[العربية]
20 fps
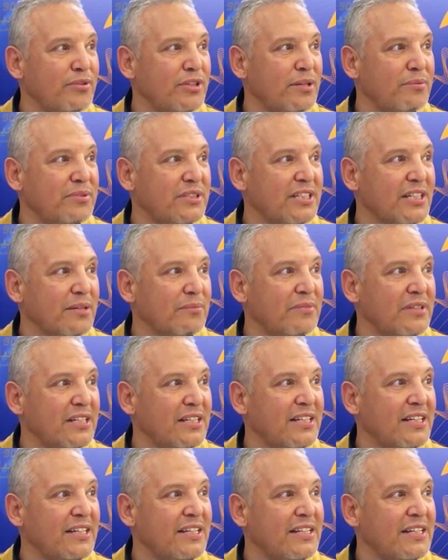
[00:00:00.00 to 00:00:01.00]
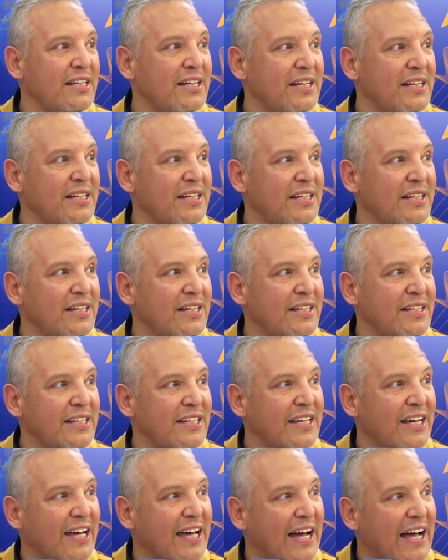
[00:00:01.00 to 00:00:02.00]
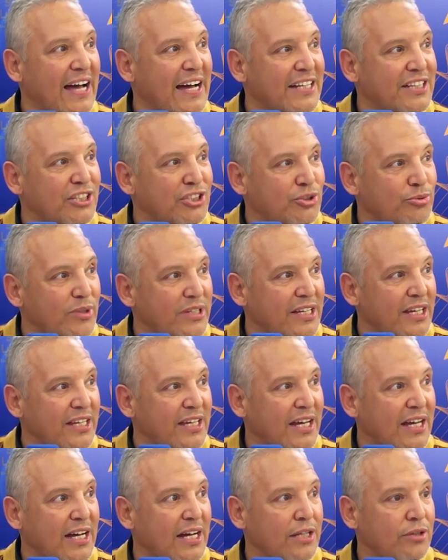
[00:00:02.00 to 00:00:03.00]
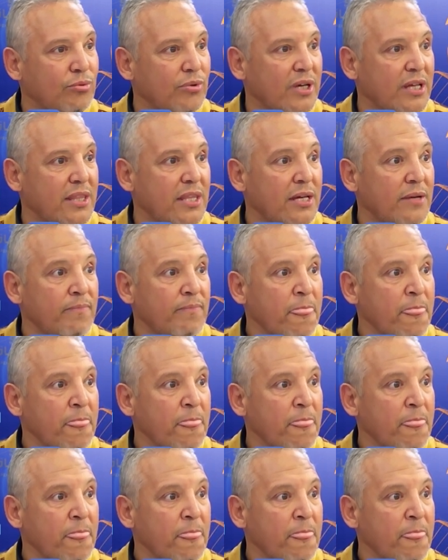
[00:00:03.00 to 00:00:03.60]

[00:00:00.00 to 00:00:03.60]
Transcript: باش يقبل الايقاعات شويه ايقاعات وكذا